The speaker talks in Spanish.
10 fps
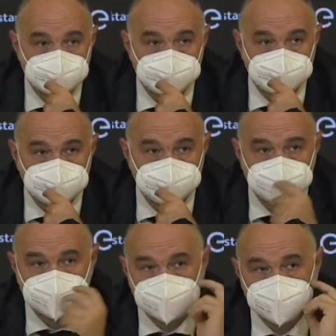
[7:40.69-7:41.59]
en
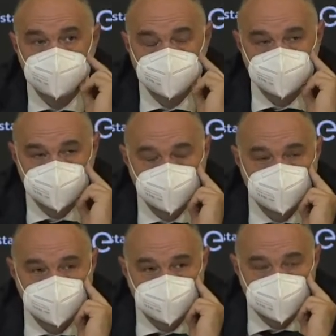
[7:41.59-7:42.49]
toda tu etapa en el Madrid
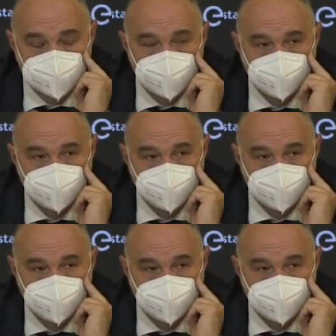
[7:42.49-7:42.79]
2 de 3.